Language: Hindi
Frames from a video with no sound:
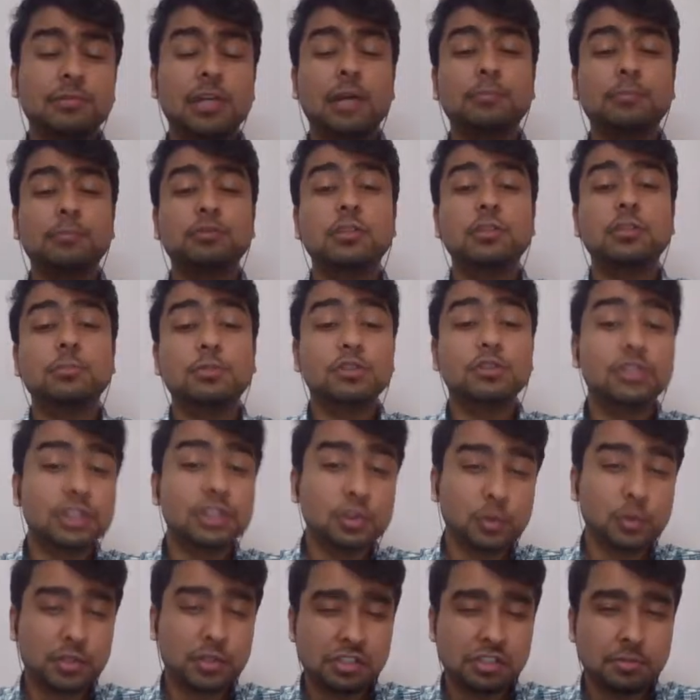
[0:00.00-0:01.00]
में आपको एक
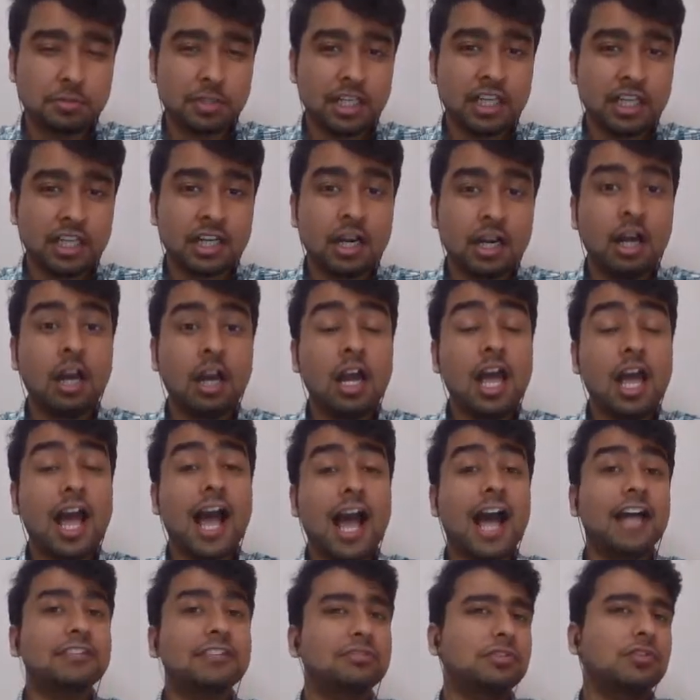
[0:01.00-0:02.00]
बोनस क्वेश्चन मिलेगा
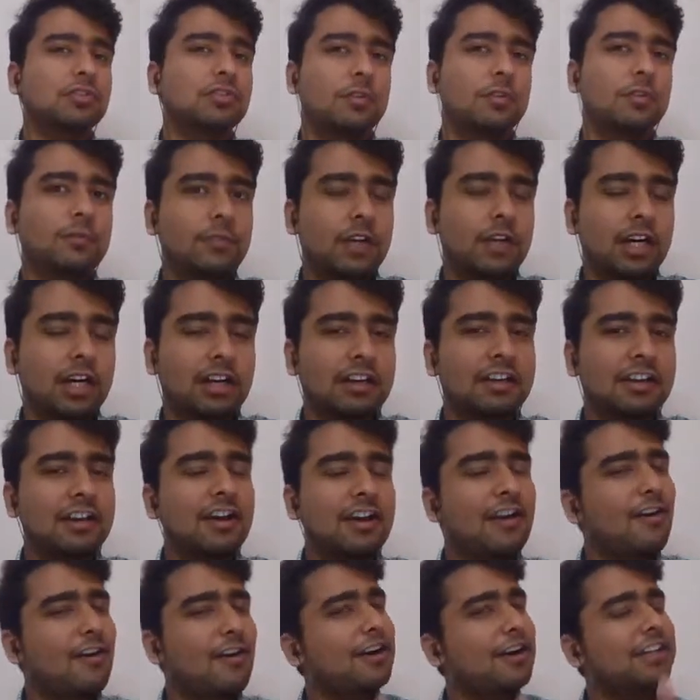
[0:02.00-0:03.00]
एज ए
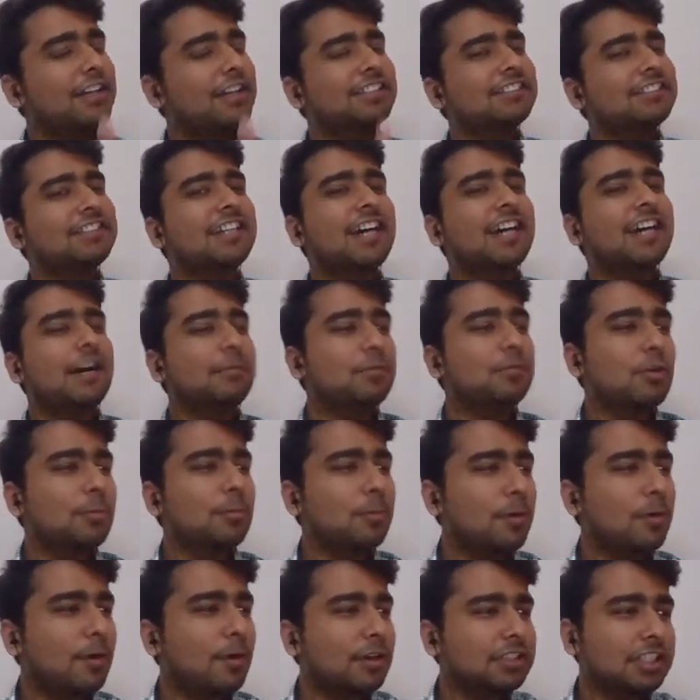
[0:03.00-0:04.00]
होमवर्क और इसे आपको
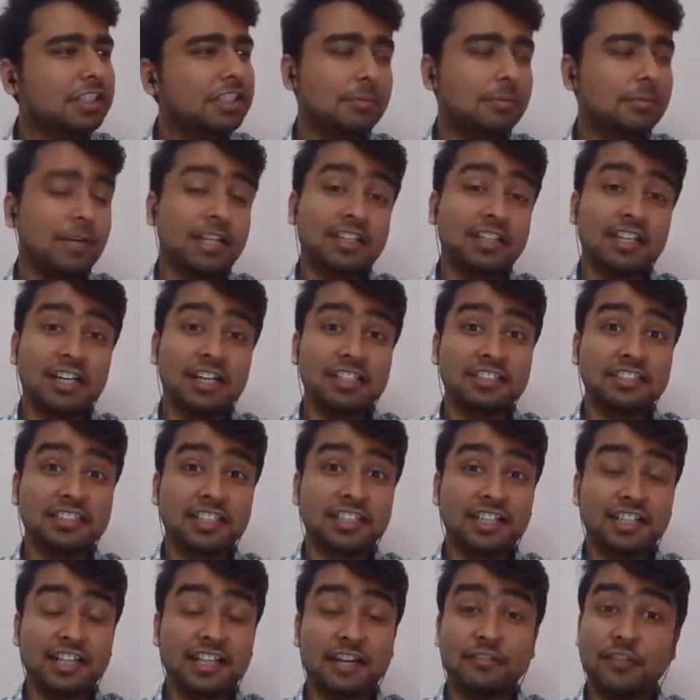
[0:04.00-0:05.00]
बहुत ही ईमानदारी से
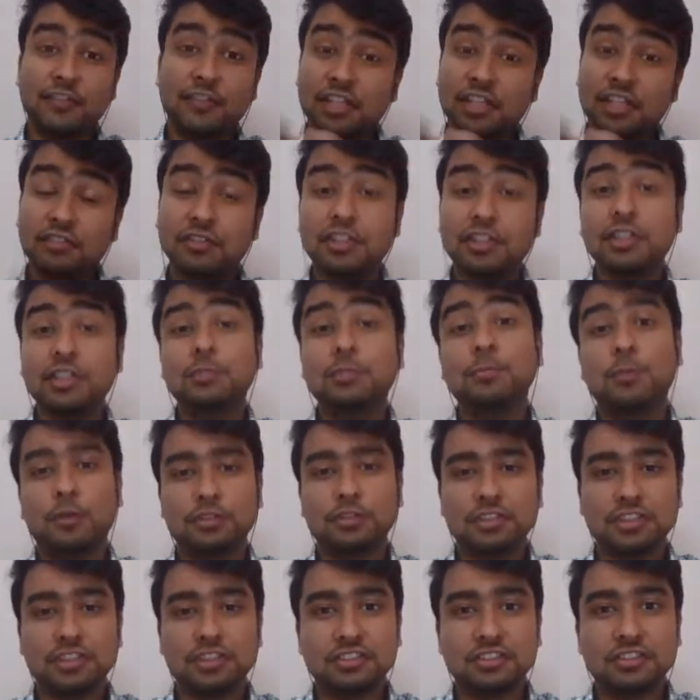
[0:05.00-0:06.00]
करना है वेरी वेरी
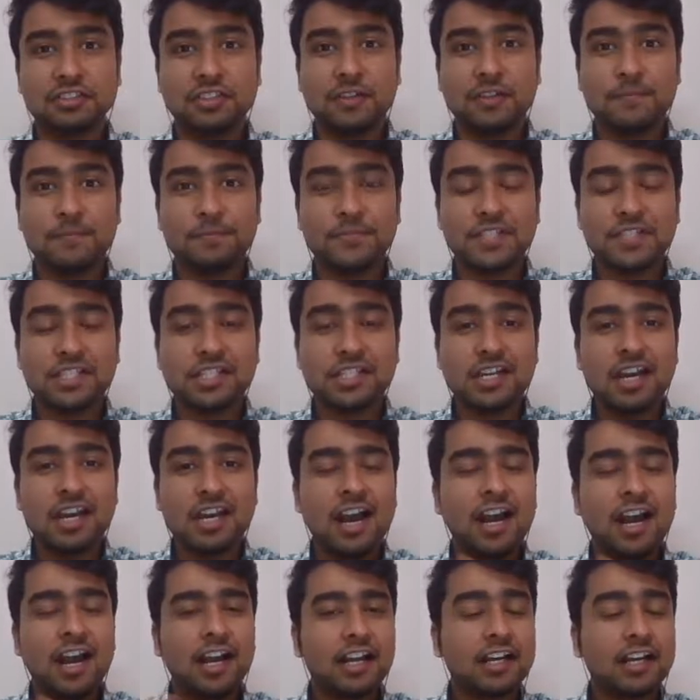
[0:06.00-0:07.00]
इंपॉर्टेंट ठीक है
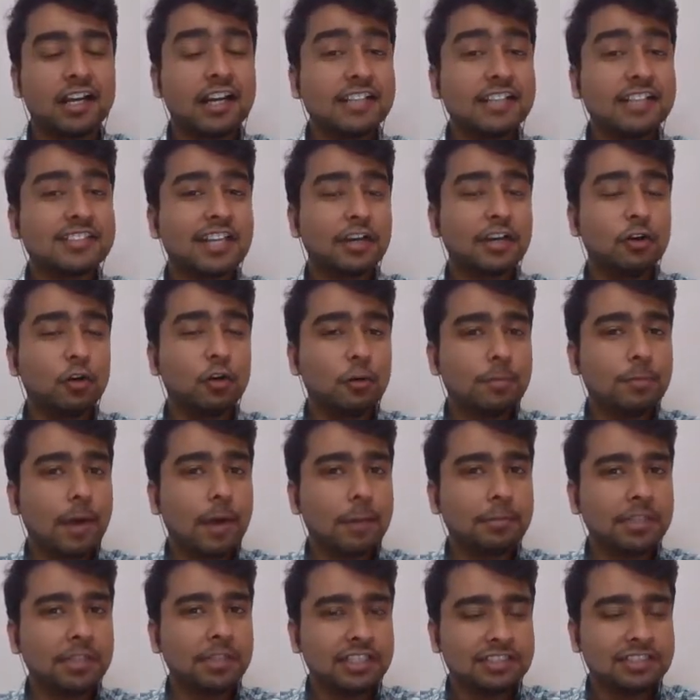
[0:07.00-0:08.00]
गाइज आई होप
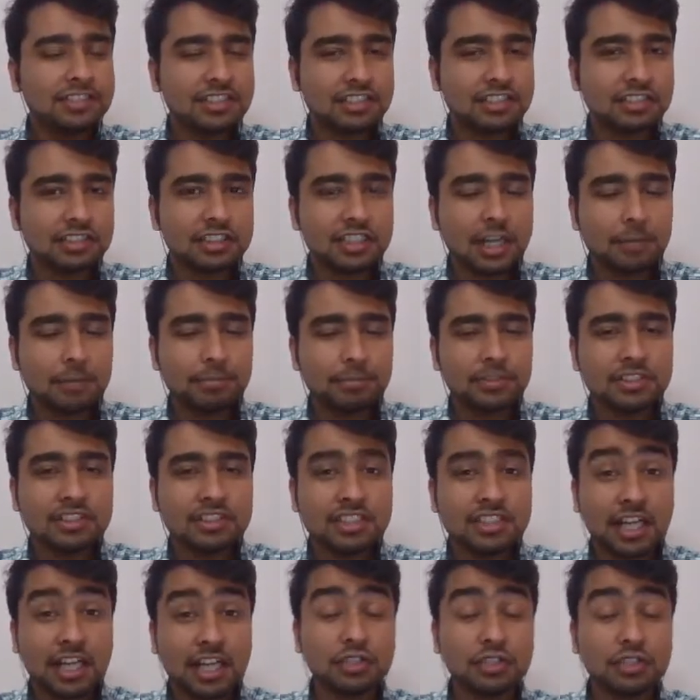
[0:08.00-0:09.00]
आपने ये सेशन आपने
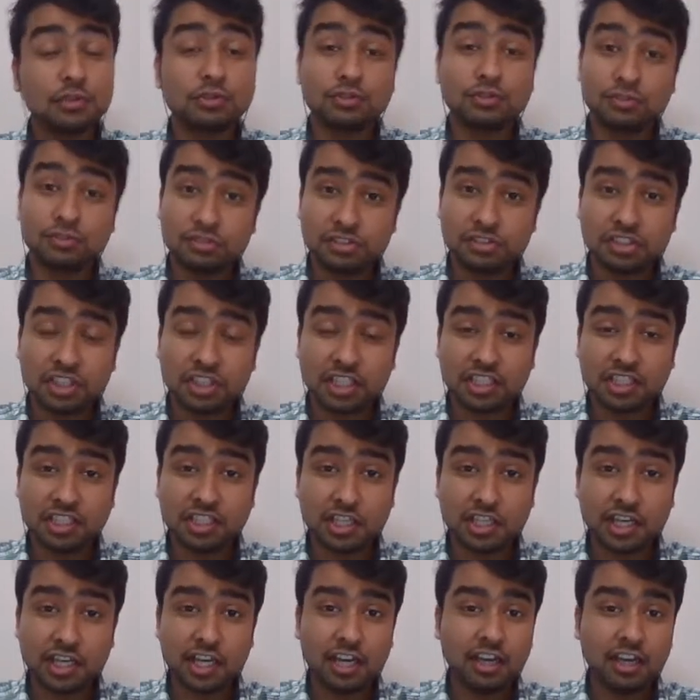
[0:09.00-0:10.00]
सारे दोस्तों से शेयर
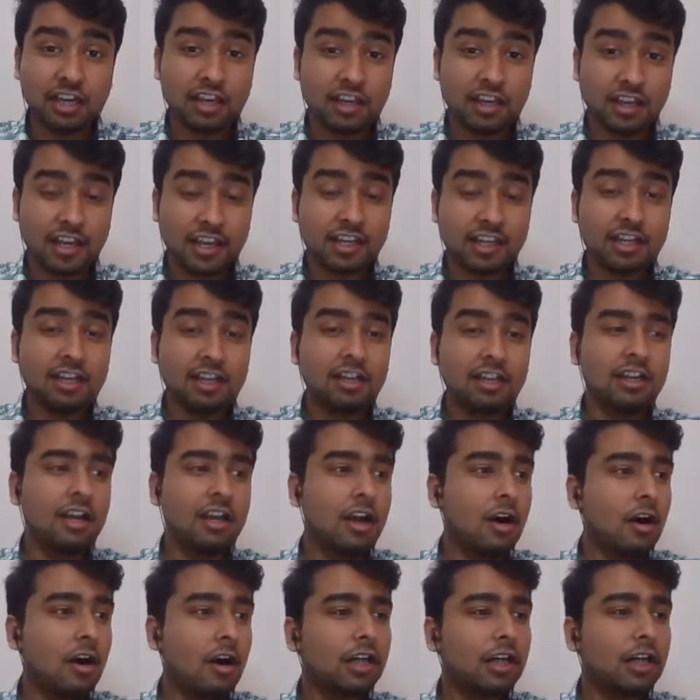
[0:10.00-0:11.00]
किया है है ना
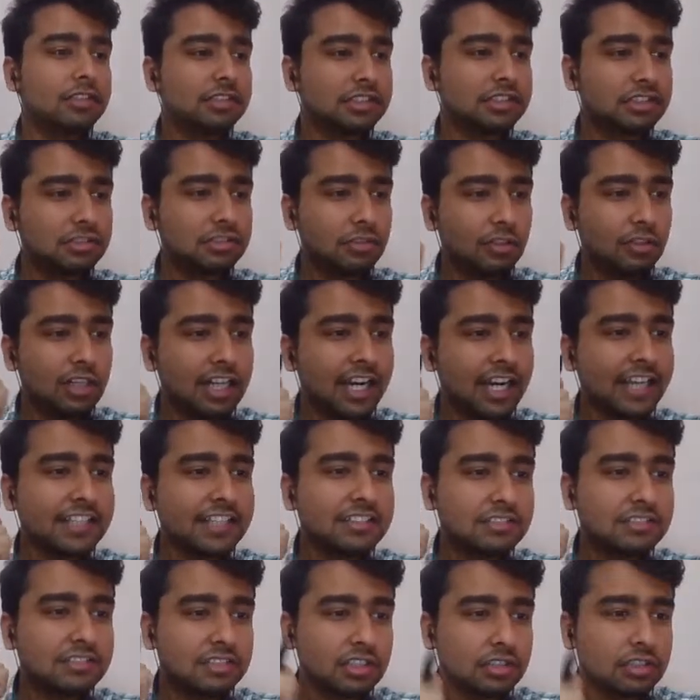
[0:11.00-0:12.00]
और सेशन को
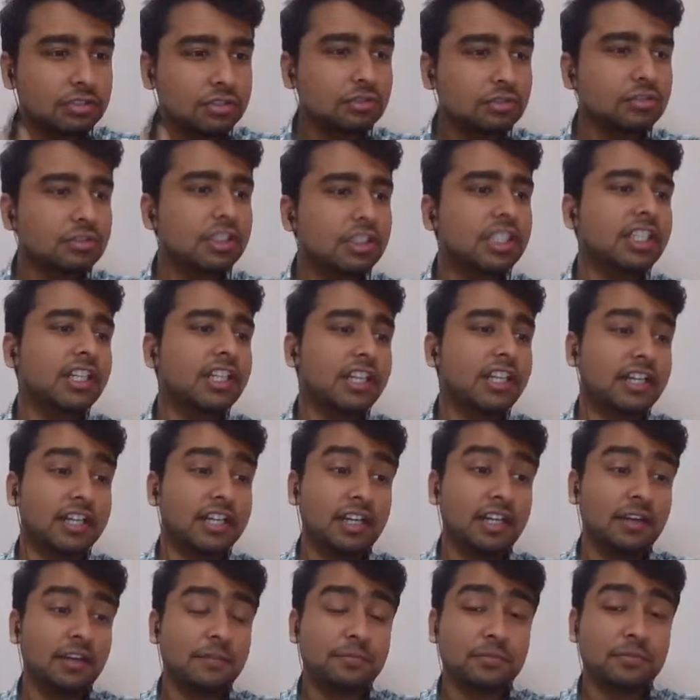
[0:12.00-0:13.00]
लाइक like जरूर किया
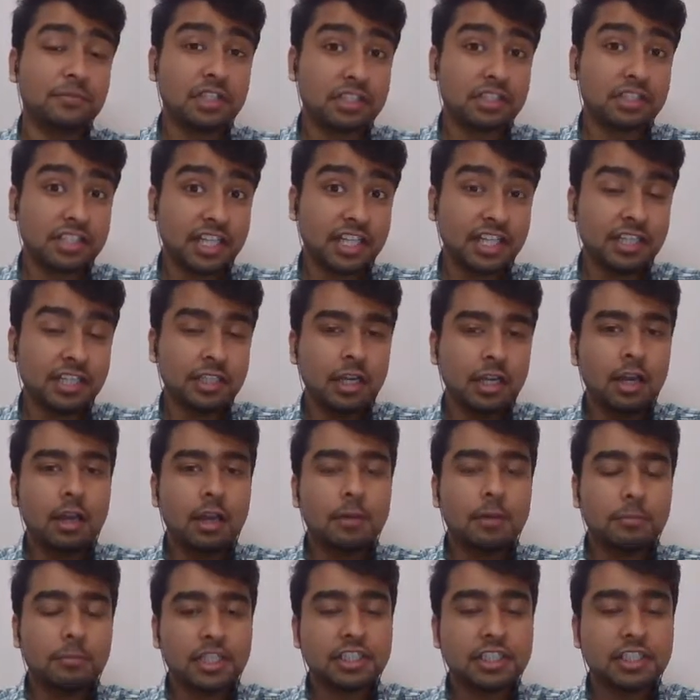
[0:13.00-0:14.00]
है राइट
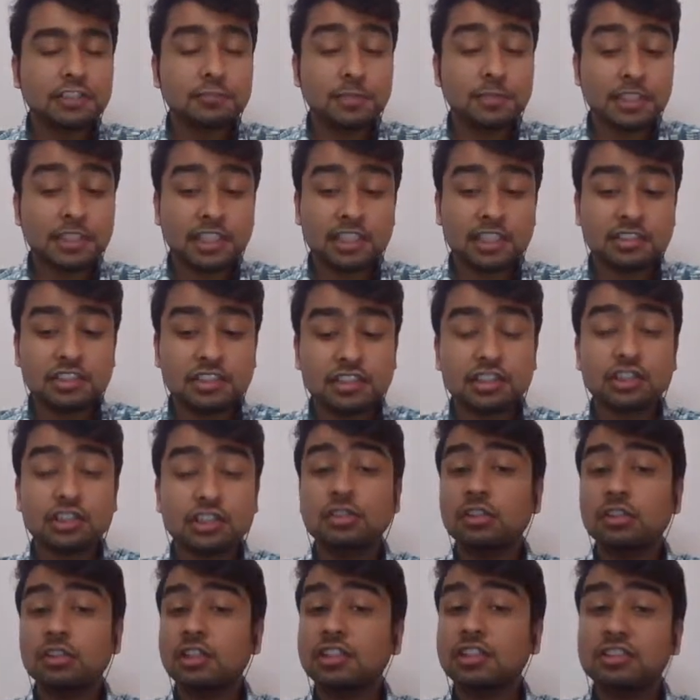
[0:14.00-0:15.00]
बिकॉज बेटा दिस इज
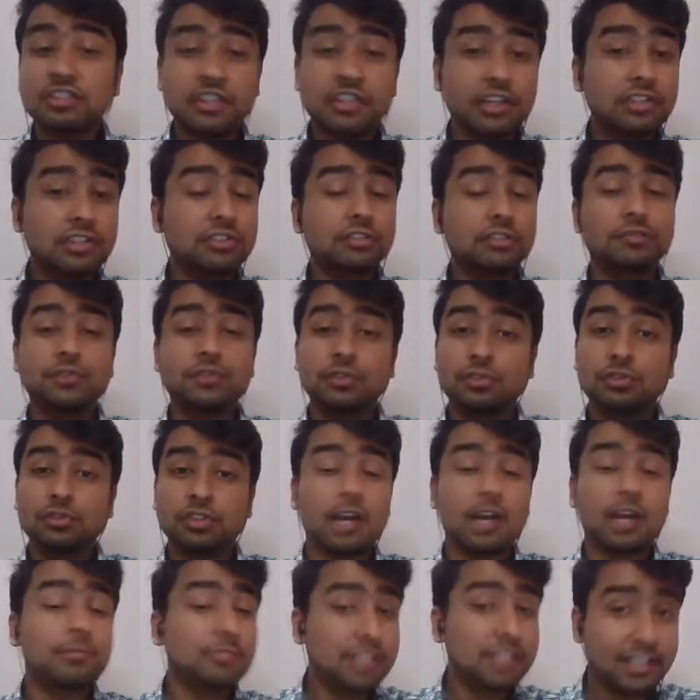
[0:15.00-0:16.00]
गोना चेंज योर फ्यूचर
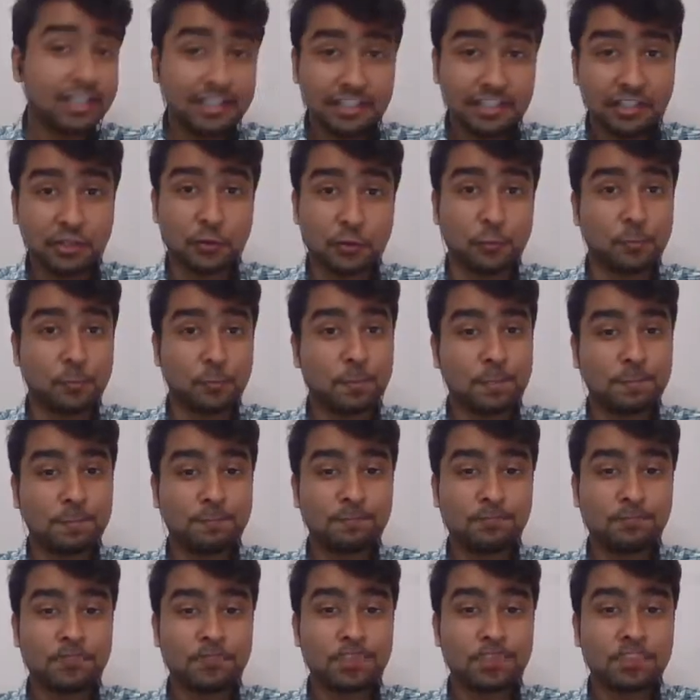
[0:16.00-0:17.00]
आई एम टेलिंग यू
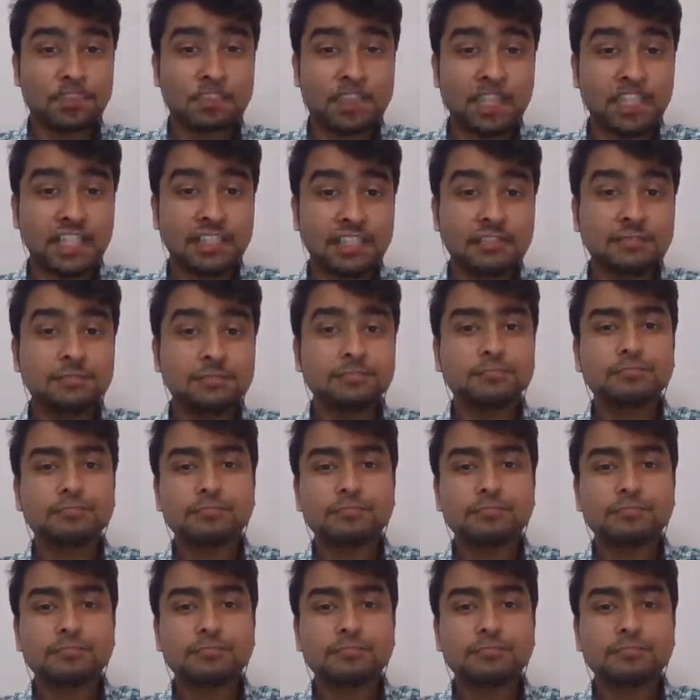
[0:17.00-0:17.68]
राइट